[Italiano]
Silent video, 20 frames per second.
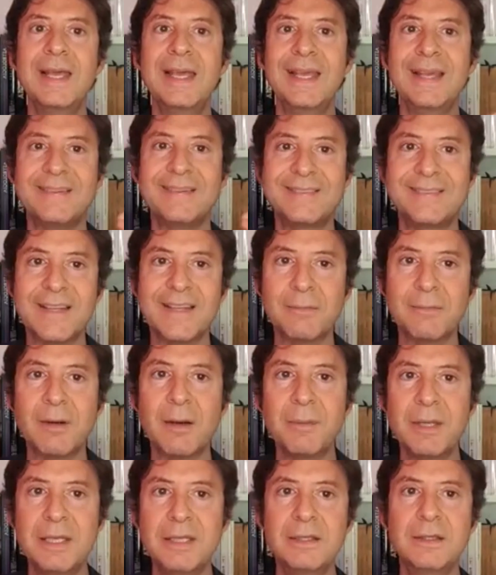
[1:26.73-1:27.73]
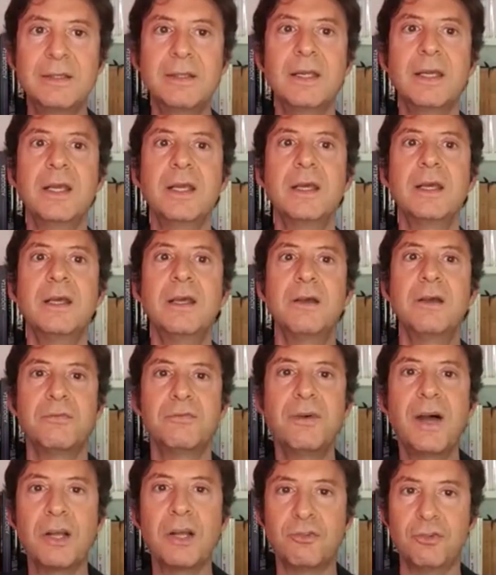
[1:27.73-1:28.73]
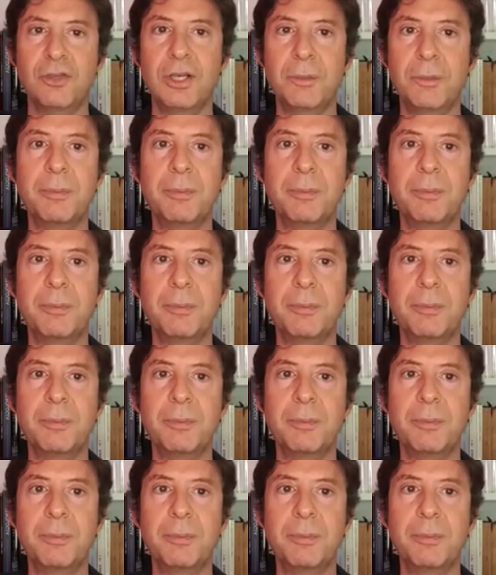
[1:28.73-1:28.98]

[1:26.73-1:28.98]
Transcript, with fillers: estremamente facili